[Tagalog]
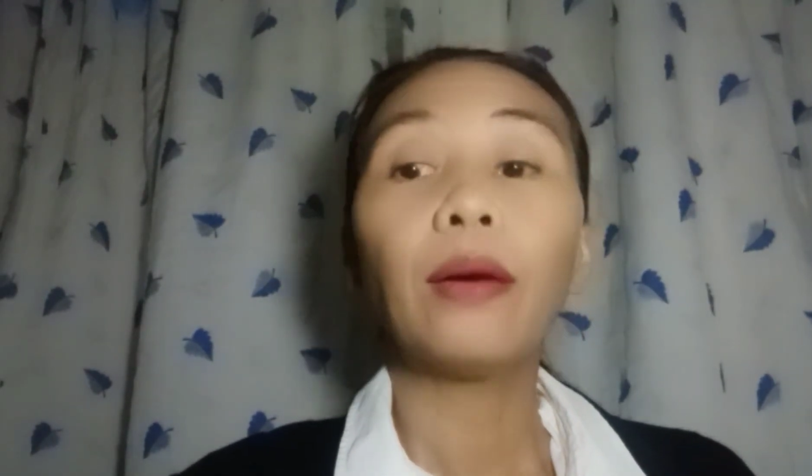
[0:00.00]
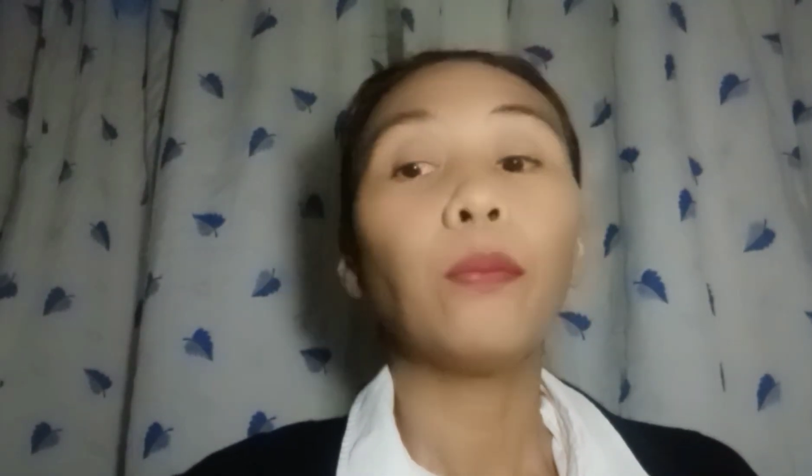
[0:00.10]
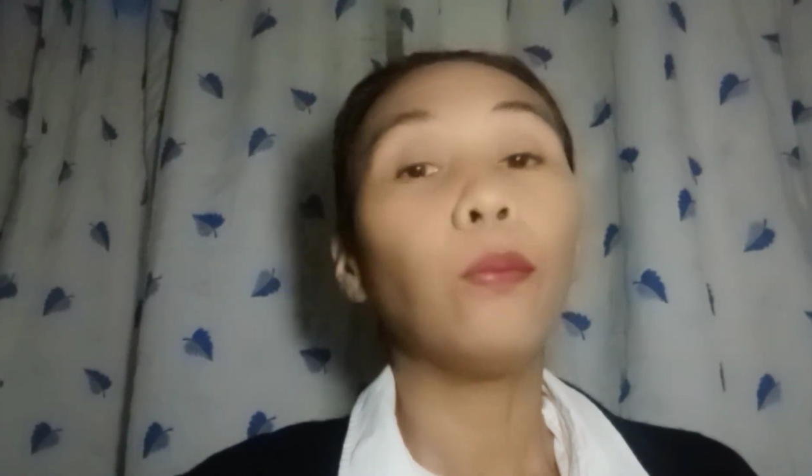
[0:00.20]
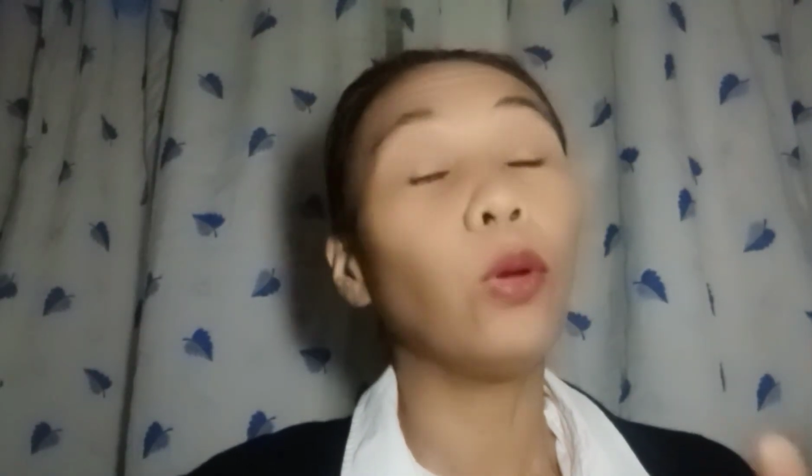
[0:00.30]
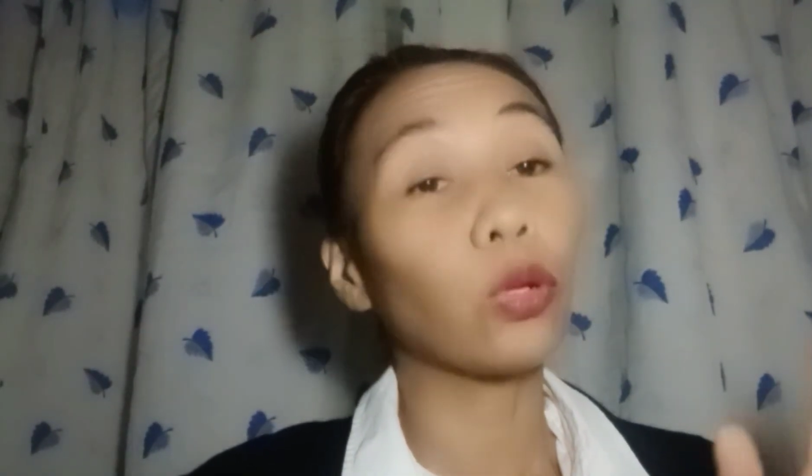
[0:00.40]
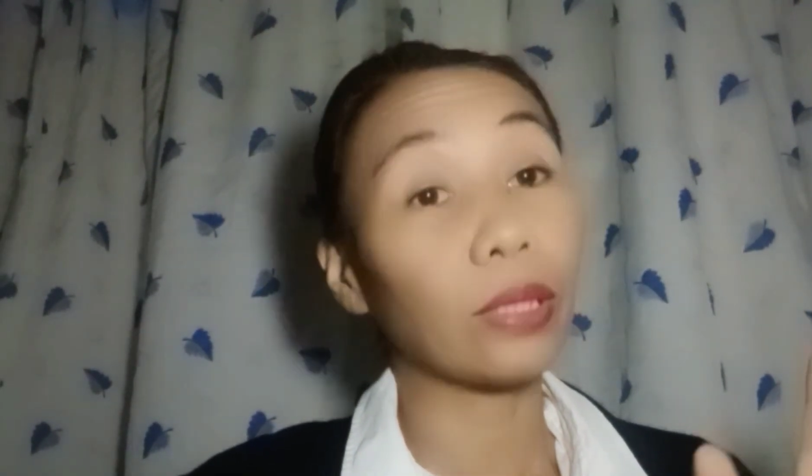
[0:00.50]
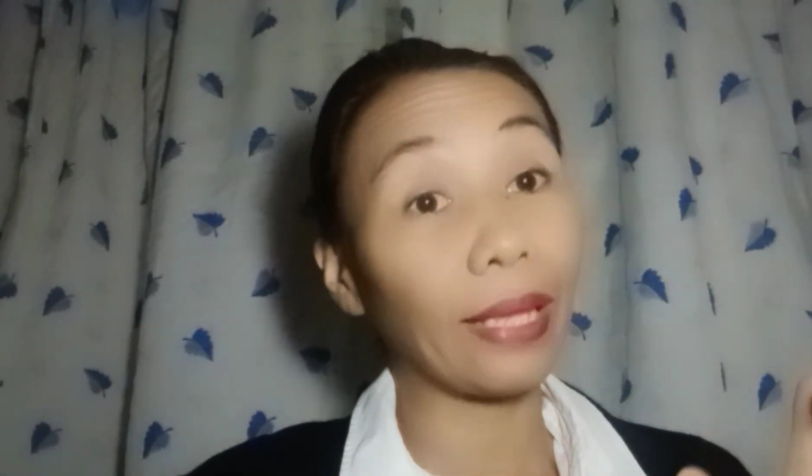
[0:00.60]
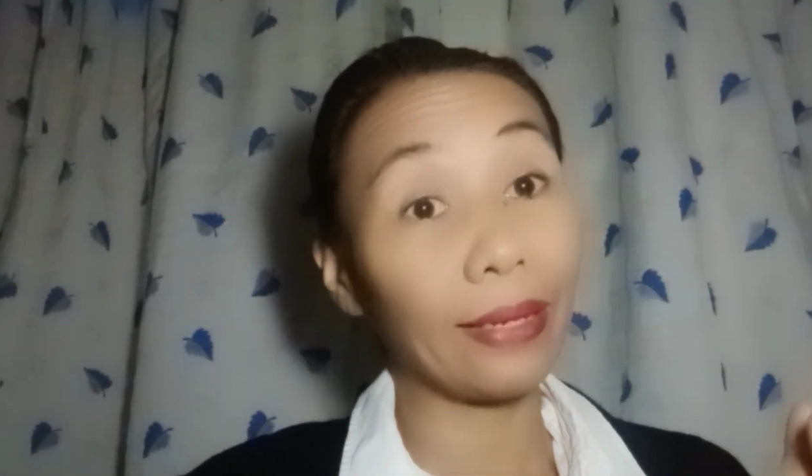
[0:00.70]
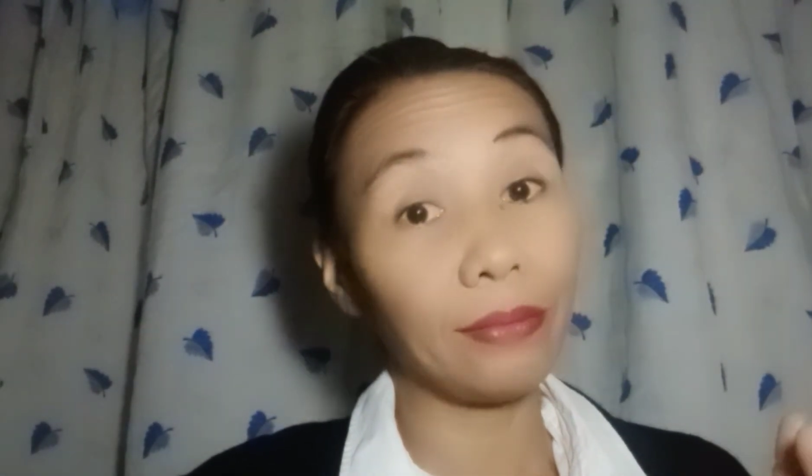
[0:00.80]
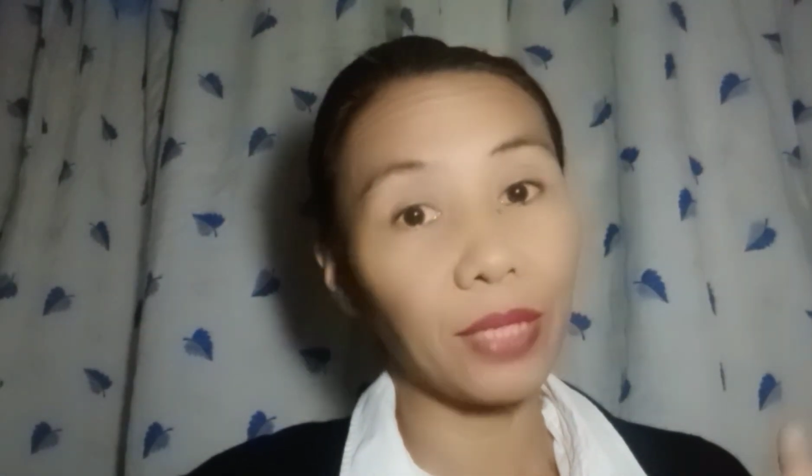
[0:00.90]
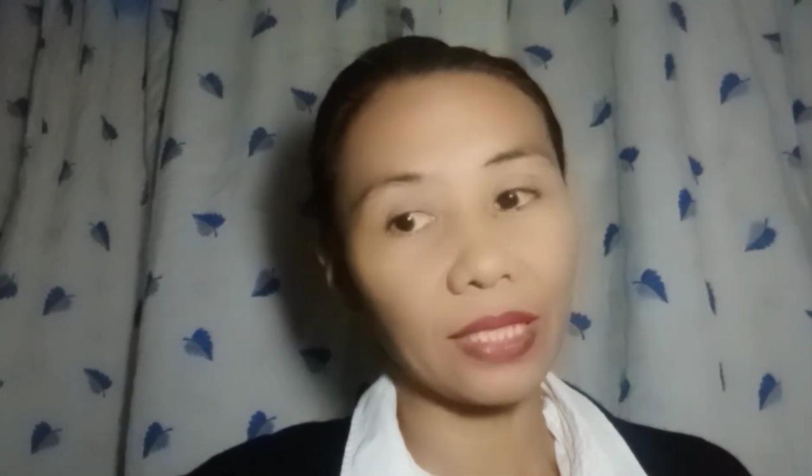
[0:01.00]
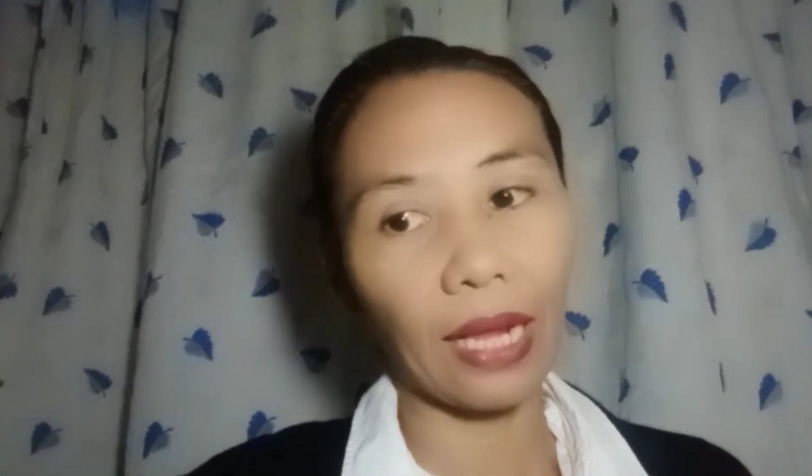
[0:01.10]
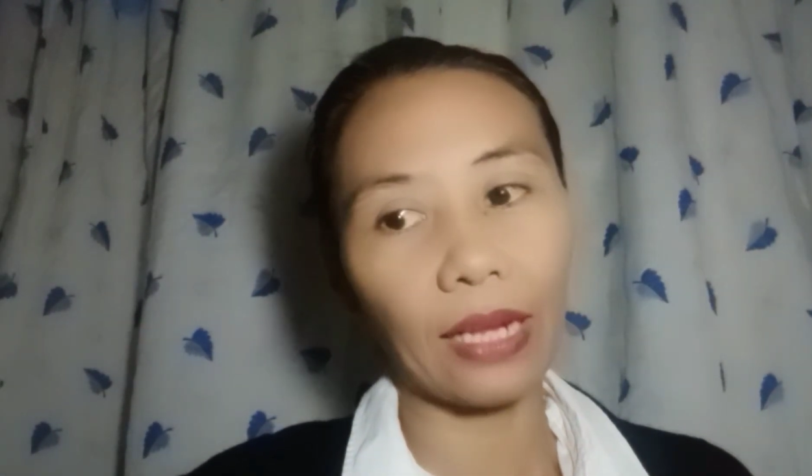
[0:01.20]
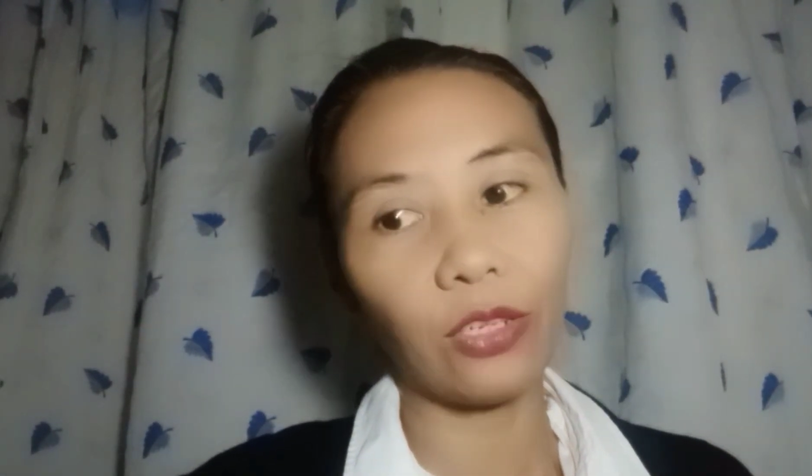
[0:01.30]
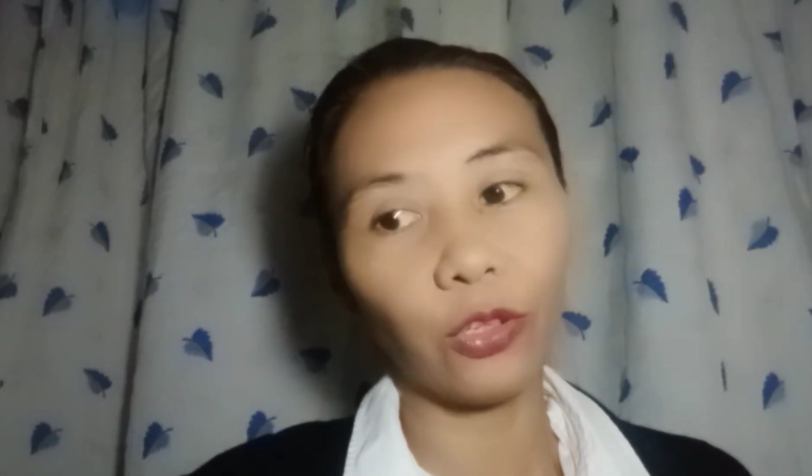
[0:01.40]
bloated
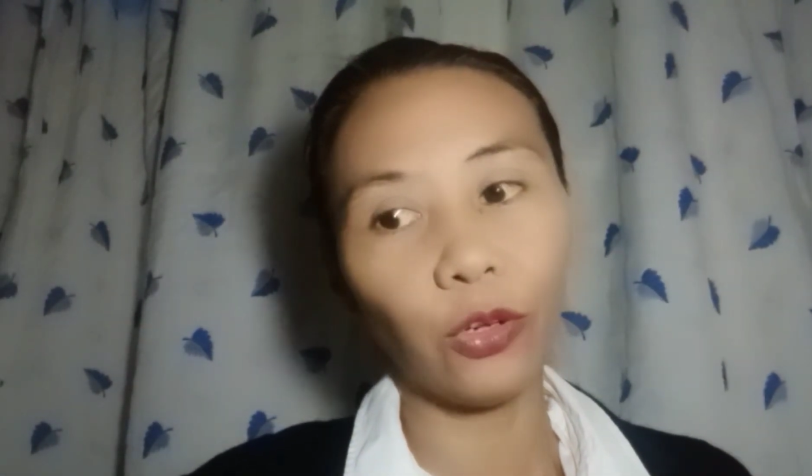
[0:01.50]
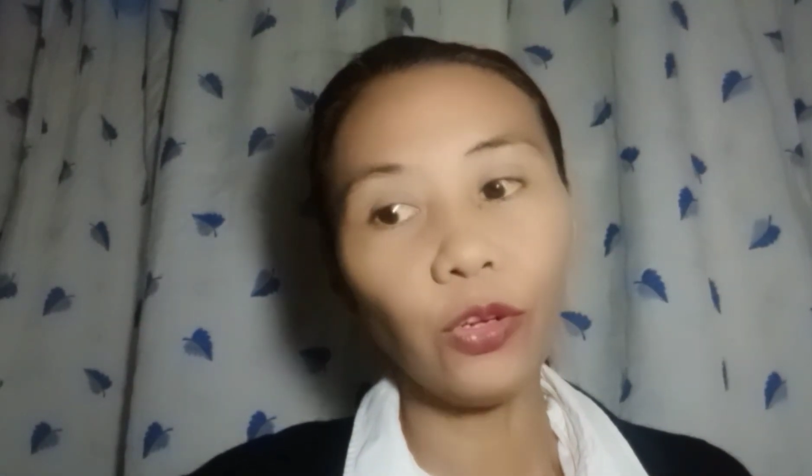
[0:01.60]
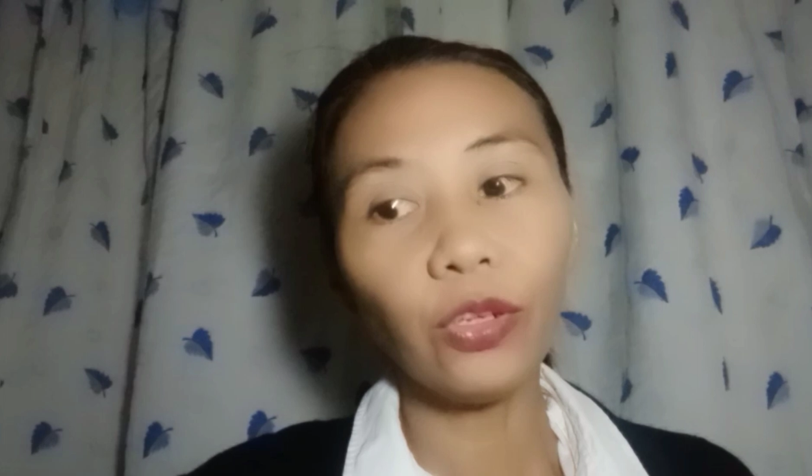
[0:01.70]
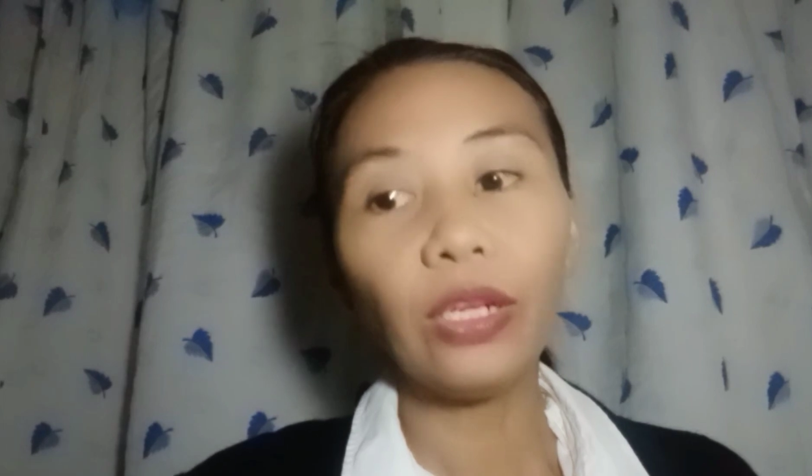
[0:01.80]
masyado,